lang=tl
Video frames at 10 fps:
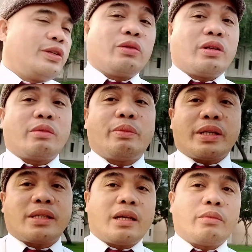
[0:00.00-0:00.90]
yung
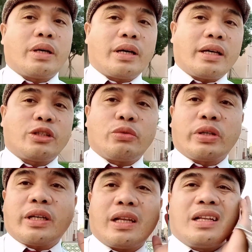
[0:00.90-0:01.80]
nagbabasa ng mga
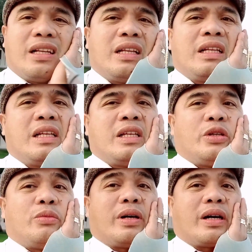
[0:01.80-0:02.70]
historical
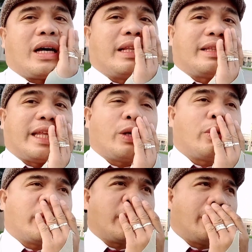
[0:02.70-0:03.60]
yung mga
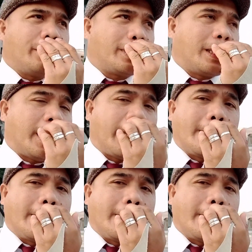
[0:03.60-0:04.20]
antigong ginagamit nila